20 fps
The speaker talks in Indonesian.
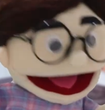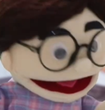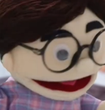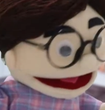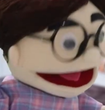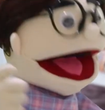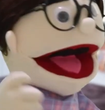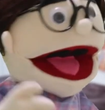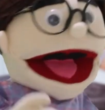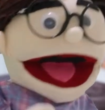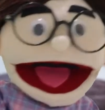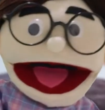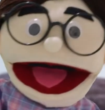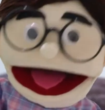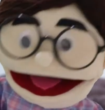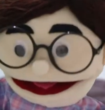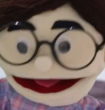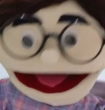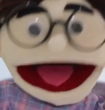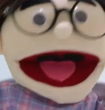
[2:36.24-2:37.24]
positif
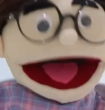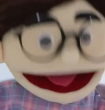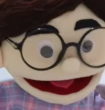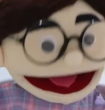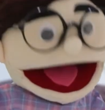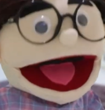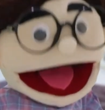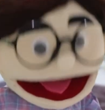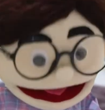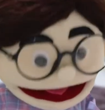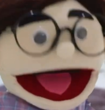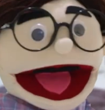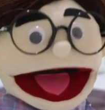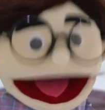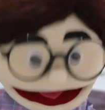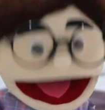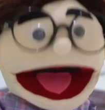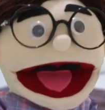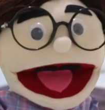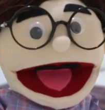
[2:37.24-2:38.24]
dan self-talk
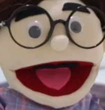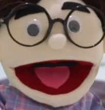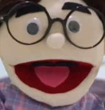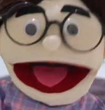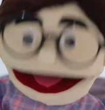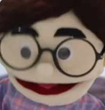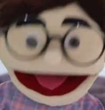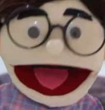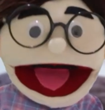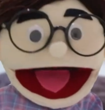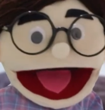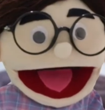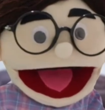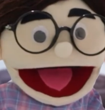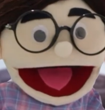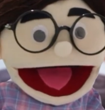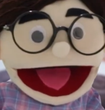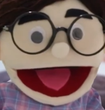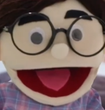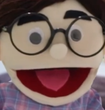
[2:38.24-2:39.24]
negatif
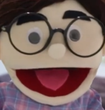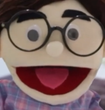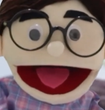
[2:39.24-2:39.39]
ini.